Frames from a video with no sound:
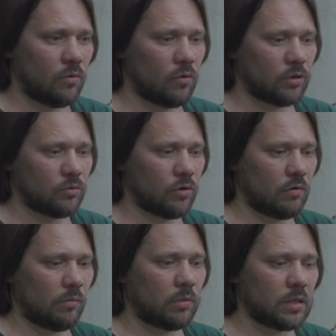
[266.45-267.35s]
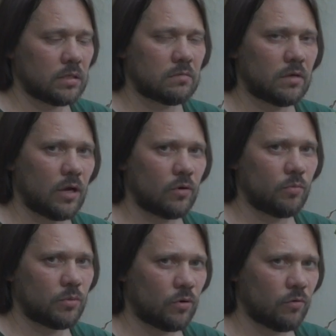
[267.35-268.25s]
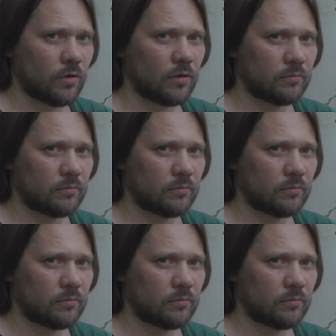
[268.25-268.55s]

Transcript: у которого была своя группировка.